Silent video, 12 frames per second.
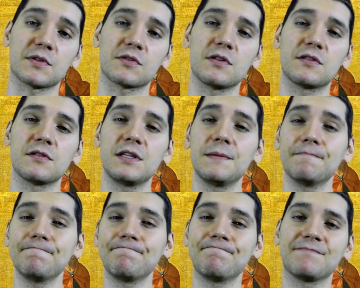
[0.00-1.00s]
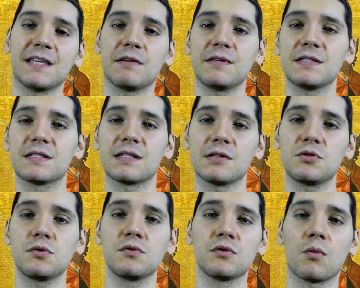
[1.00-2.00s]
Parce qu'il se dit, hum, il y avait une
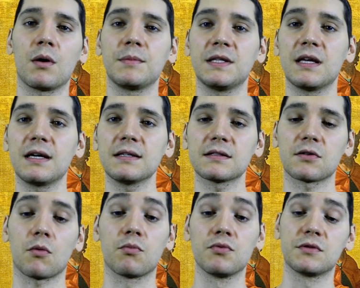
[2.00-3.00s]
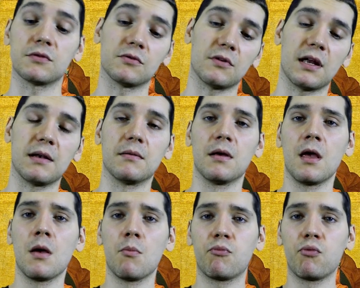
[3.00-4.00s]
statue du roi Midas, en plus elle
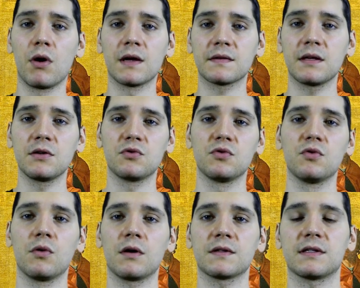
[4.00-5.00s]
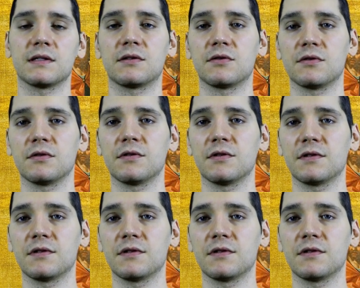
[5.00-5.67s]
pointait du doigt euh,